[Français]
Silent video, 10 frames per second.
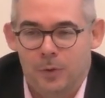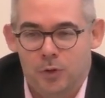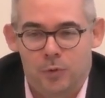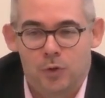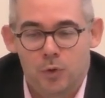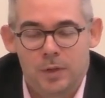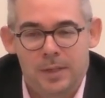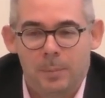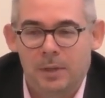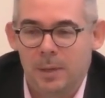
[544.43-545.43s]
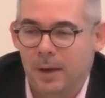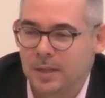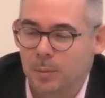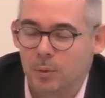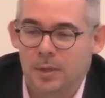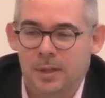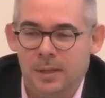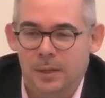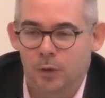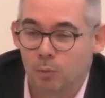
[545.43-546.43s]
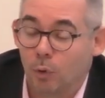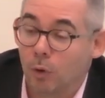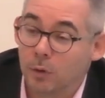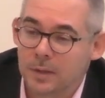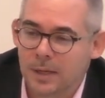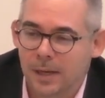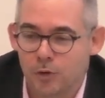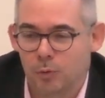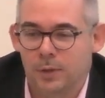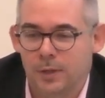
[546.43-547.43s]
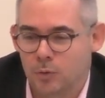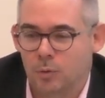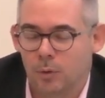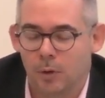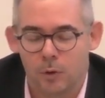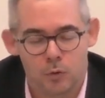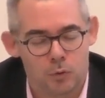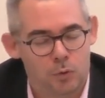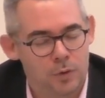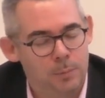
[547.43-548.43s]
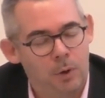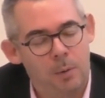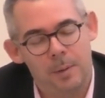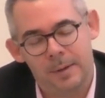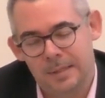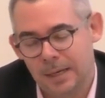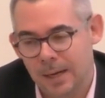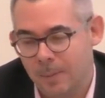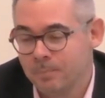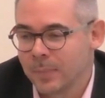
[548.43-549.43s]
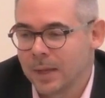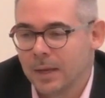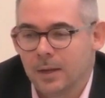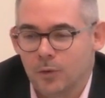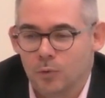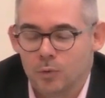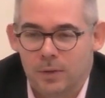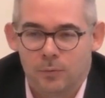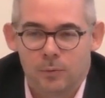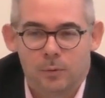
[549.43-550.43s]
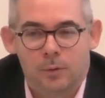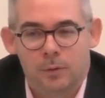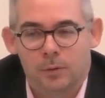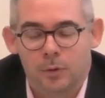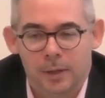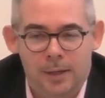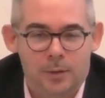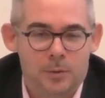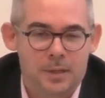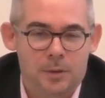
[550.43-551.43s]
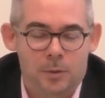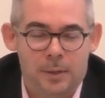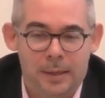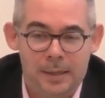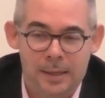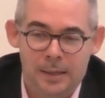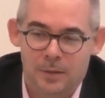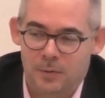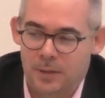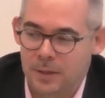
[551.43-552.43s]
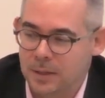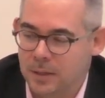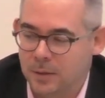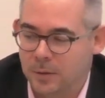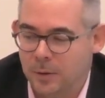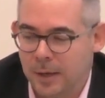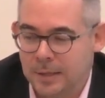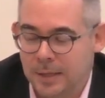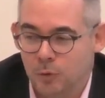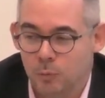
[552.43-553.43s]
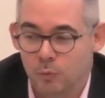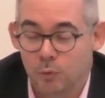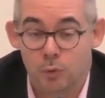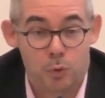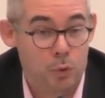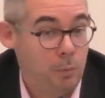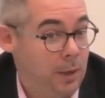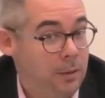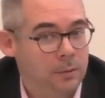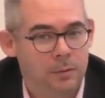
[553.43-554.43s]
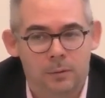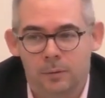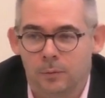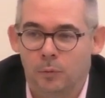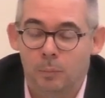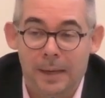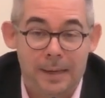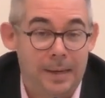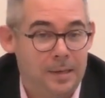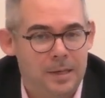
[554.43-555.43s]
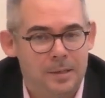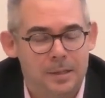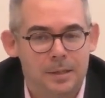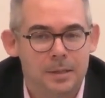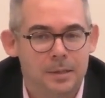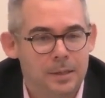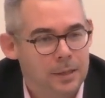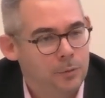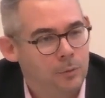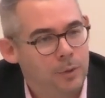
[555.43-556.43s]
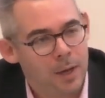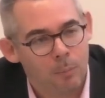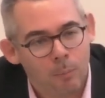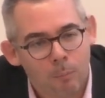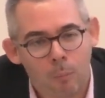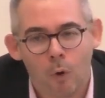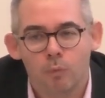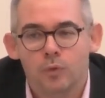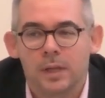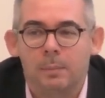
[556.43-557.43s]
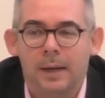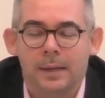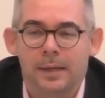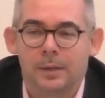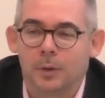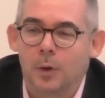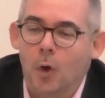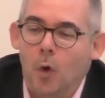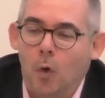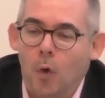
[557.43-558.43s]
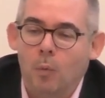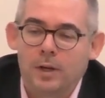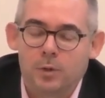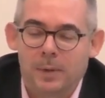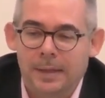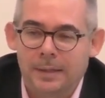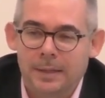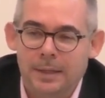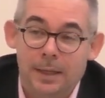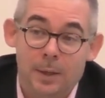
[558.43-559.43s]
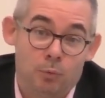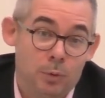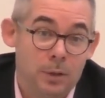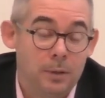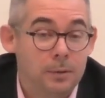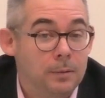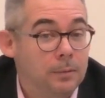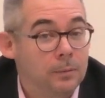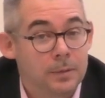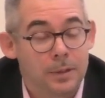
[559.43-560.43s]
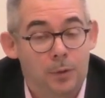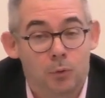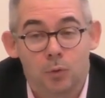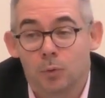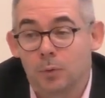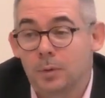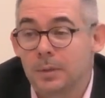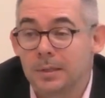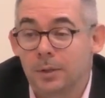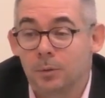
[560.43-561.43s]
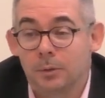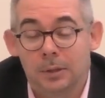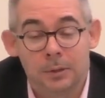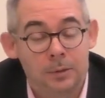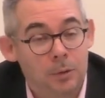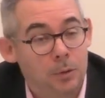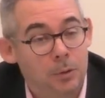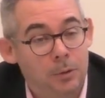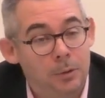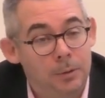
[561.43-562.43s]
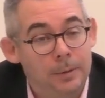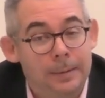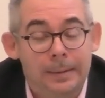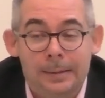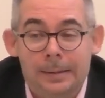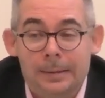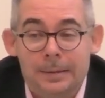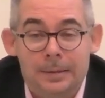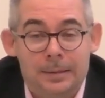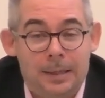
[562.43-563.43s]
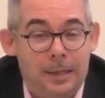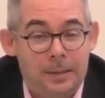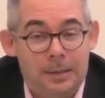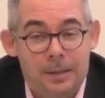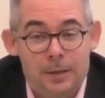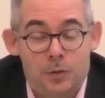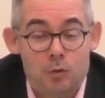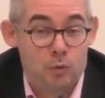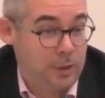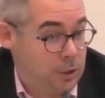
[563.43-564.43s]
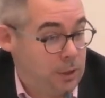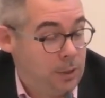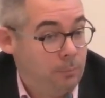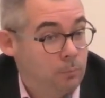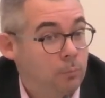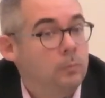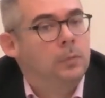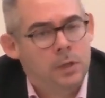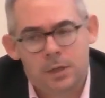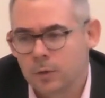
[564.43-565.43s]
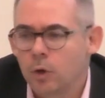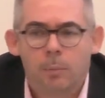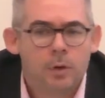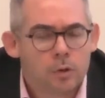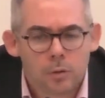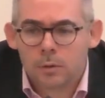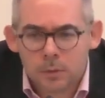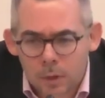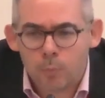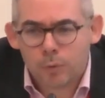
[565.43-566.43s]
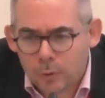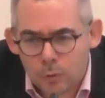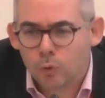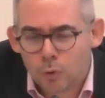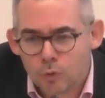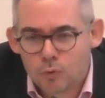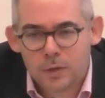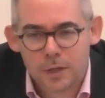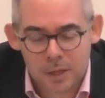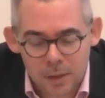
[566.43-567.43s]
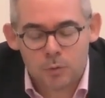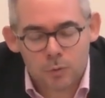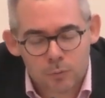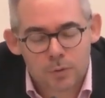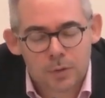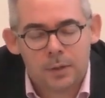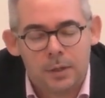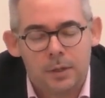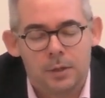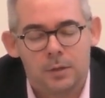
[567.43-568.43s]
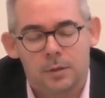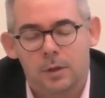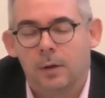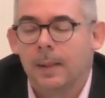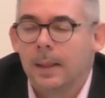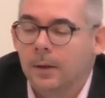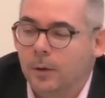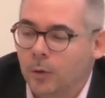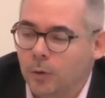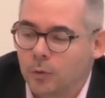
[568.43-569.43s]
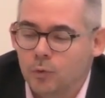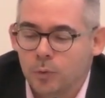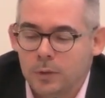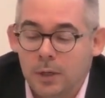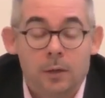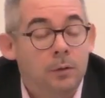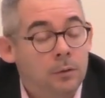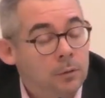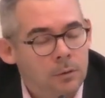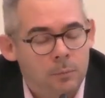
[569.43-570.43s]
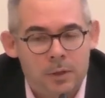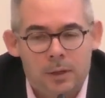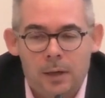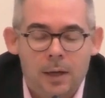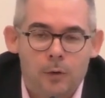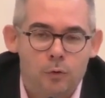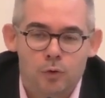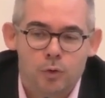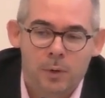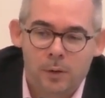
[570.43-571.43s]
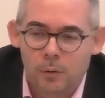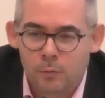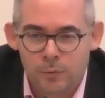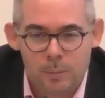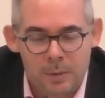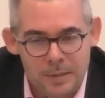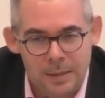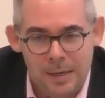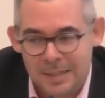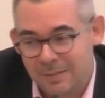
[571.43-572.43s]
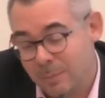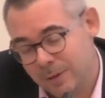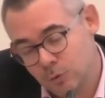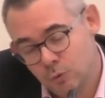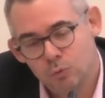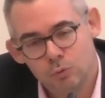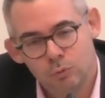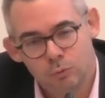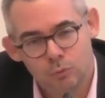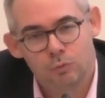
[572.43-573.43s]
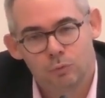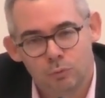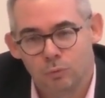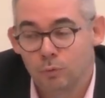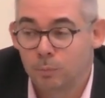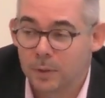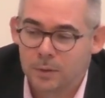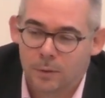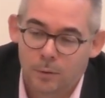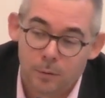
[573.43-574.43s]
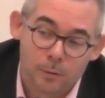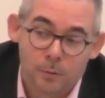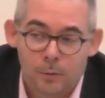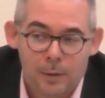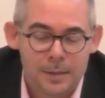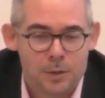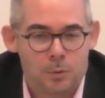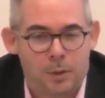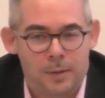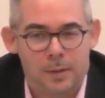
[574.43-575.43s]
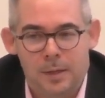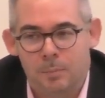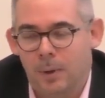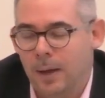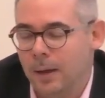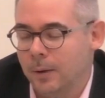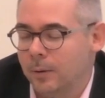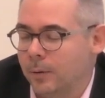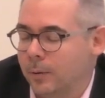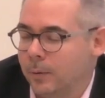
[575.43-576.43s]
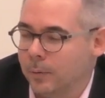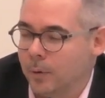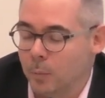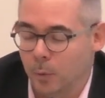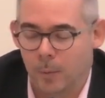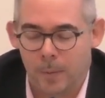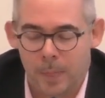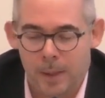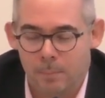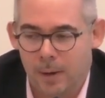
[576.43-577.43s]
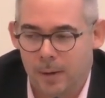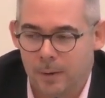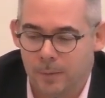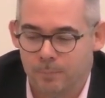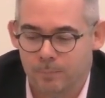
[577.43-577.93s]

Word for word: je vais juste terminer par cette petite anecdote pour lancer la journée sur, euh, sur cette problématique-là. Nous avons, euh, dans le cadre de cette RNR, e défini euh, un certain nombre de chemins. Euh, une plaquette a été éditée, on l'a promu cette plaquette au mois de juin dernier, et puis on s'est rendu compte cet automne que certains usagers, les chasseurs, mais je, ça aurait pu être d'autres usagers, il se trouve que c'était les chasseurs, euh, nous ont dit Ah non, non, non, non, mais là, le chemin que vous faites passer là, ça ne va pas du tout, du tout, du tout, parce que la sécurité n'est pas, euh, comment, n'est pas euh,